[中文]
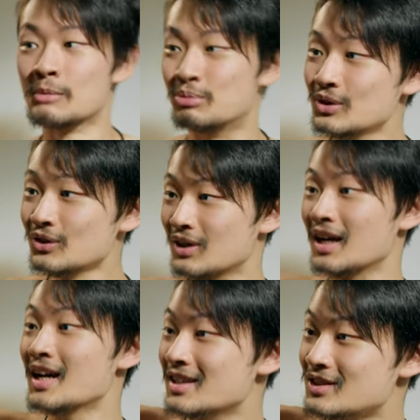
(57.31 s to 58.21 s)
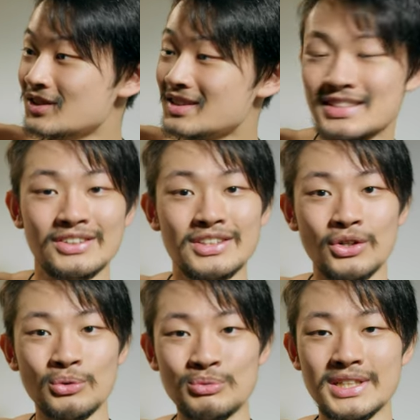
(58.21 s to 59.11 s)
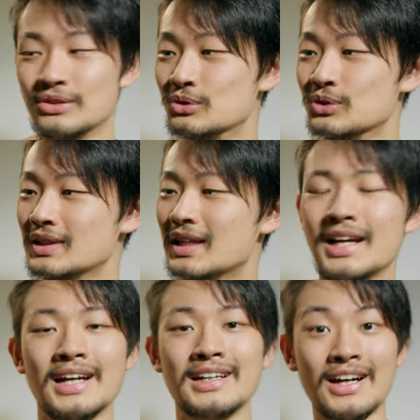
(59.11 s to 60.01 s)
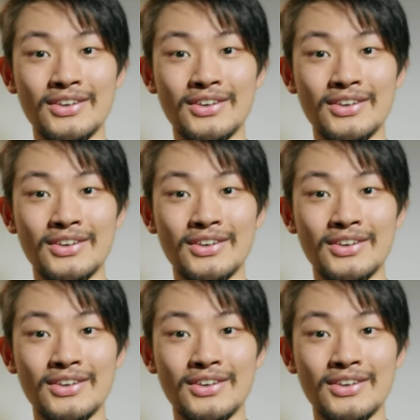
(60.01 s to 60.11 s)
不用啊，就一个小小的无线图传，然